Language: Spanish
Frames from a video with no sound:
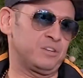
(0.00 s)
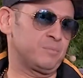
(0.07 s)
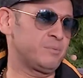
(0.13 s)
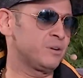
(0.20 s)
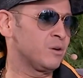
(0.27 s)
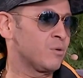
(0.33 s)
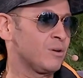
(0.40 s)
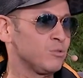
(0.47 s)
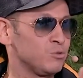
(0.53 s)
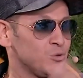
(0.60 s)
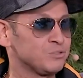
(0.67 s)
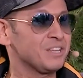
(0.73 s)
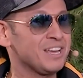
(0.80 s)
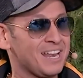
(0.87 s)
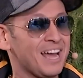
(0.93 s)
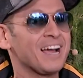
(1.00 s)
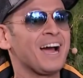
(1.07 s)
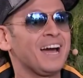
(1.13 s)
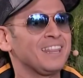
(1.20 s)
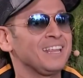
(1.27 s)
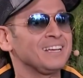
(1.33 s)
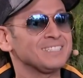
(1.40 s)
pero cuando uno tiene las
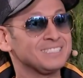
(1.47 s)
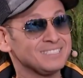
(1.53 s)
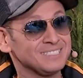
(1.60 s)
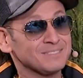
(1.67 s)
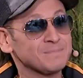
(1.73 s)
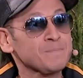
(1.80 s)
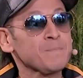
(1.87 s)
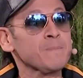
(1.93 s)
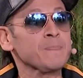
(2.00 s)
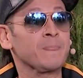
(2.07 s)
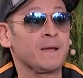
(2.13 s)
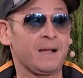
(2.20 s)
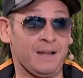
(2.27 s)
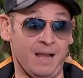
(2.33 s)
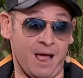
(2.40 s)
ganas... Hay que apretar los dientes.